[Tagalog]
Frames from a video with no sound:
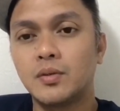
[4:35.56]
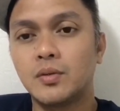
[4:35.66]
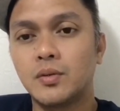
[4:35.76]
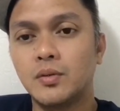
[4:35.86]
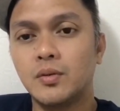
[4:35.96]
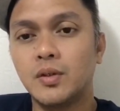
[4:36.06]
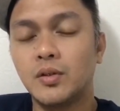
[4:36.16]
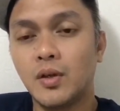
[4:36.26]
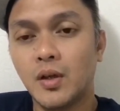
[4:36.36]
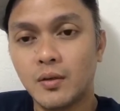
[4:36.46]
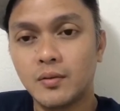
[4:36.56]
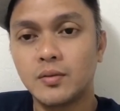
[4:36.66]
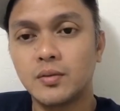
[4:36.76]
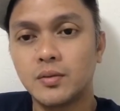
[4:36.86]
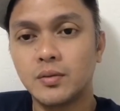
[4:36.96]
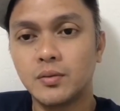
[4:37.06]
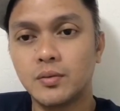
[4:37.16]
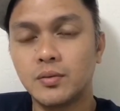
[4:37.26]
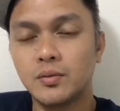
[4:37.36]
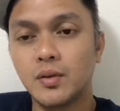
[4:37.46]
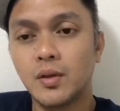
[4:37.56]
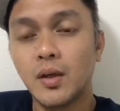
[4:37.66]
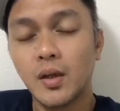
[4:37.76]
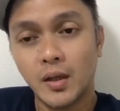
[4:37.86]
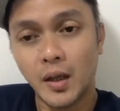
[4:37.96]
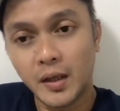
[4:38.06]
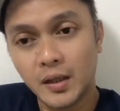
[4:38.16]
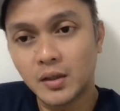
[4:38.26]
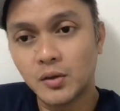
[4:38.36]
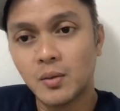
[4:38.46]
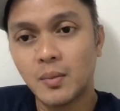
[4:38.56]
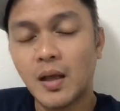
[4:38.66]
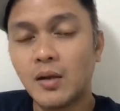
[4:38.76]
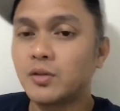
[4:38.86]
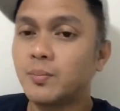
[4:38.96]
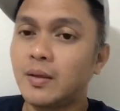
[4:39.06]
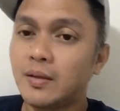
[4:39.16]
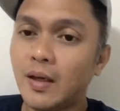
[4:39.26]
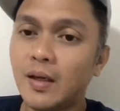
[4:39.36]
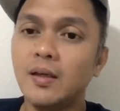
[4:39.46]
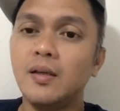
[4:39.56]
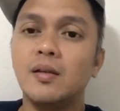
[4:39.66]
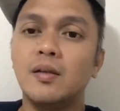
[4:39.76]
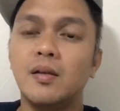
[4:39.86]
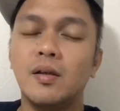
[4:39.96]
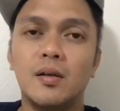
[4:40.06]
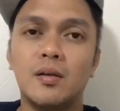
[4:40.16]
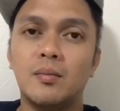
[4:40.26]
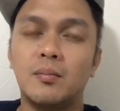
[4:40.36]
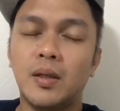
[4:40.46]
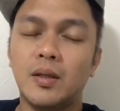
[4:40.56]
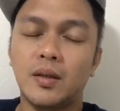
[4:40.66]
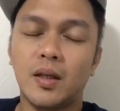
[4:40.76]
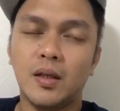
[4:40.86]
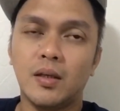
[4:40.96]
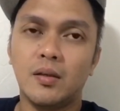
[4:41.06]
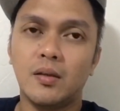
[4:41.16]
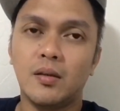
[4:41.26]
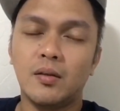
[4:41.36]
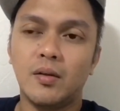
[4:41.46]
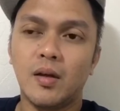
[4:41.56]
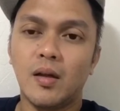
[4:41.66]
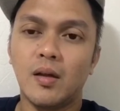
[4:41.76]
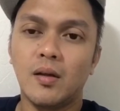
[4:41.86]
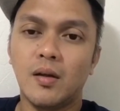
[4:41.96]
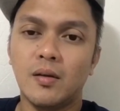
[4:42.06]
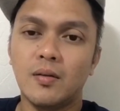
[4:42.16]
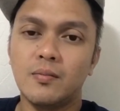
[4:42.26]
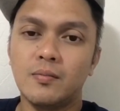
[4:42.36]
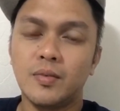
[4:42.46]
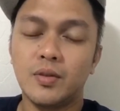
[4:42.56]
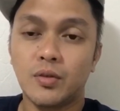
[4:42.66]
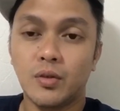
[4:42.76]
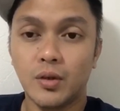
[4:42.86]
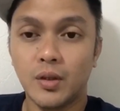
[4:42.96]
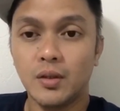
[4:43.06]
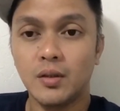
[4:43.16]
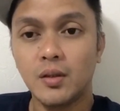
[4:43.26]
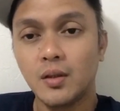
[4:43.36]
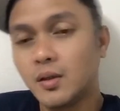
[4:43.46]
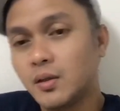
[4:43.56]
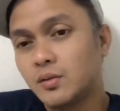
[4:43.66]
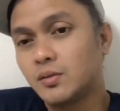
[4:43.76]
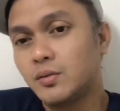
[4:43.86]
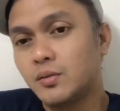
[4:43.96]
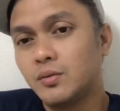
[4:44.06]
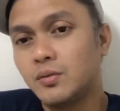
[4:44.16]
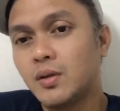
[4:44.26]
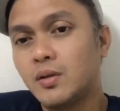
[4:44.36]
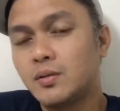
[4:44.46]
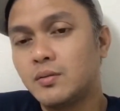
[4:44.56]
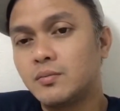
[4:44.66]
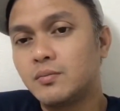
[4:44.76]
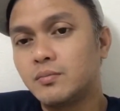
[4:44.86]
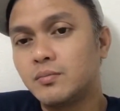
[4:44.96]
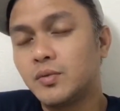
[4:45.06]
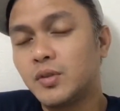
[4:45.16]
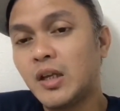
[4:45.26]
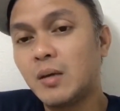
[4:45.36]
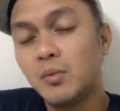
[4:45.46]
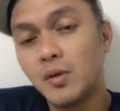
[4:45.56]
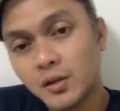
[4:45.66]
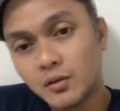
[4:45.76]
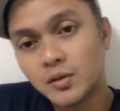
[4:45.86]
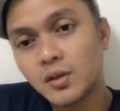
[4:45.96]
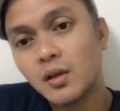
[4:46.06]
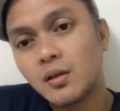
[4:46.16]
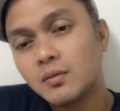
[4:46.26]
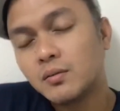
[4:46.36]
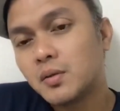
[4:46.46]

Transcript: So, ito na. So, nakikita nyo naman halos pantay. Pantay ang ano nila, ang scoring. So, ang nung tinabulate ko siya,